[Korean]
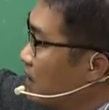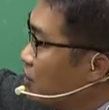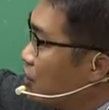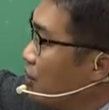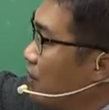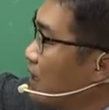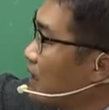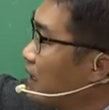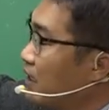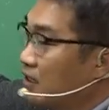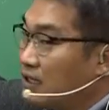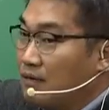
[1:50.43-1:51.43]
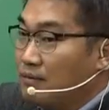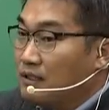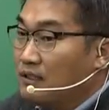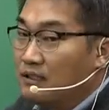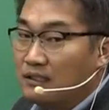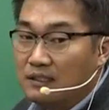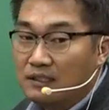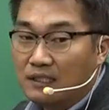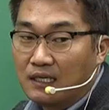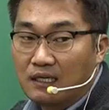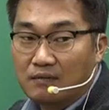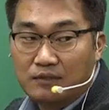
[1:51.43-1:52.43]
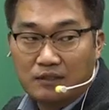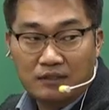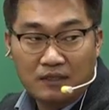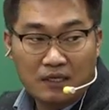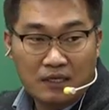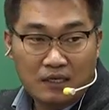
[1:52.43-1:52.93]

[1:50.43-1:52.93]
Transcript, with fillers: 정확한 답을 쓰는 사람은